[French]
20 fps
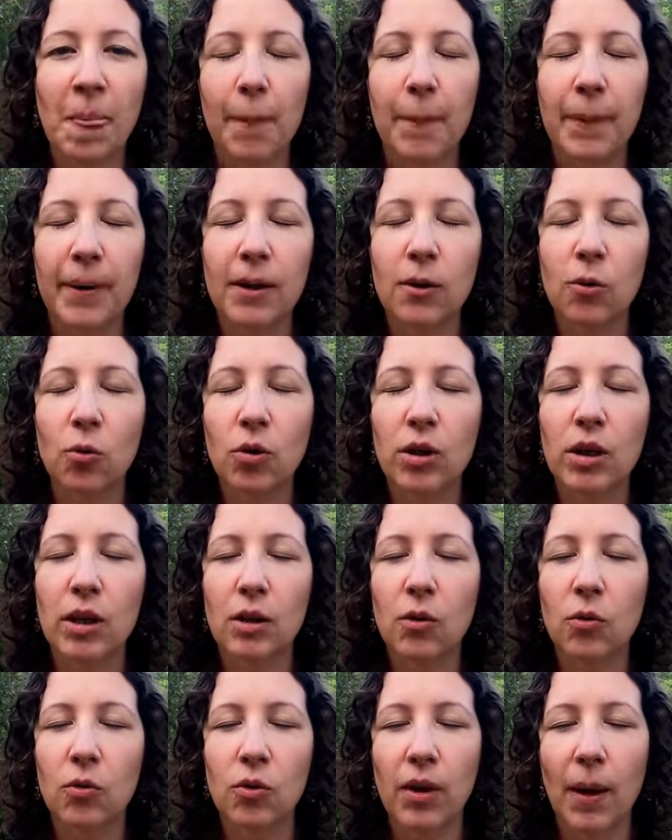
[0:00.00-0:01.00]
A
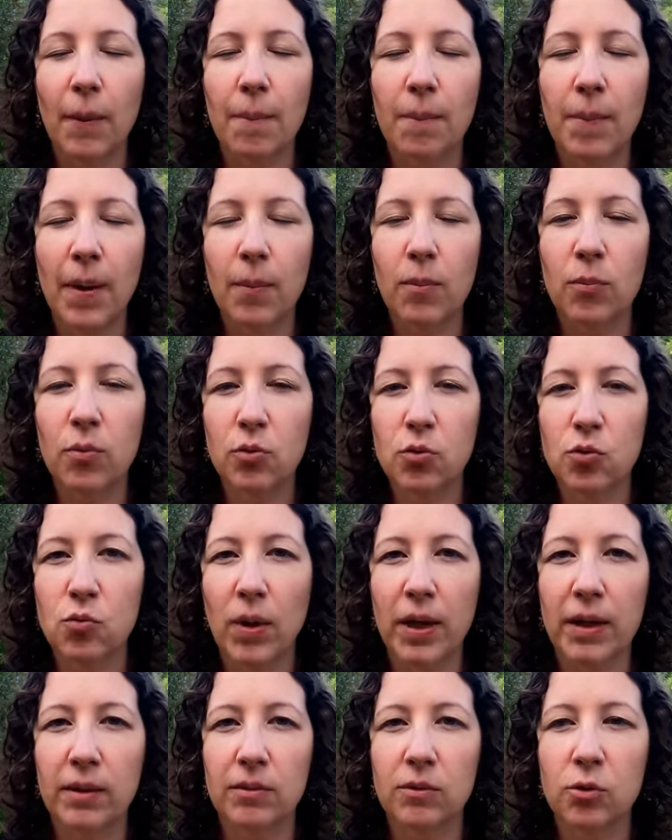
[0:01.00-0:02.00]
priori, on n'a pas
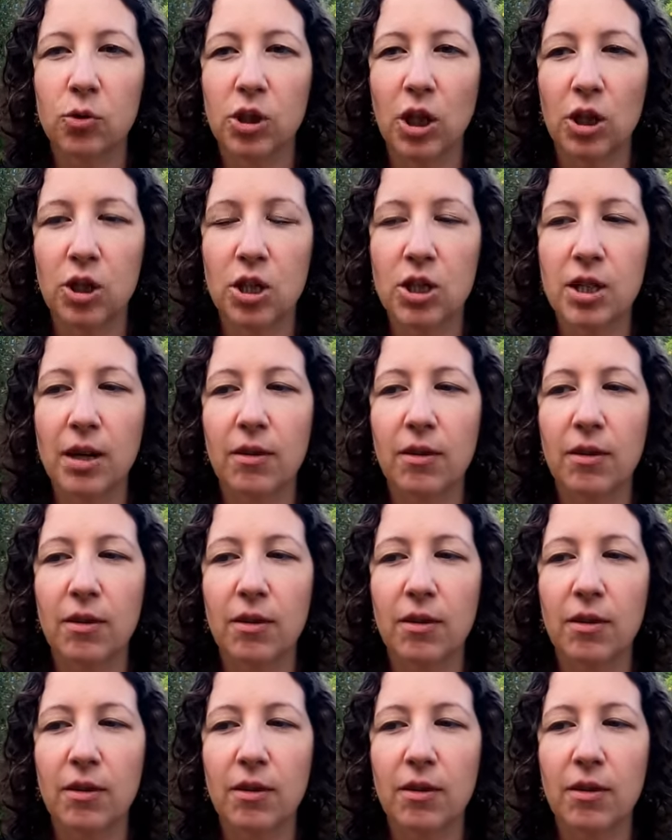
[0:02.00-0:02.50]
besoin de charger.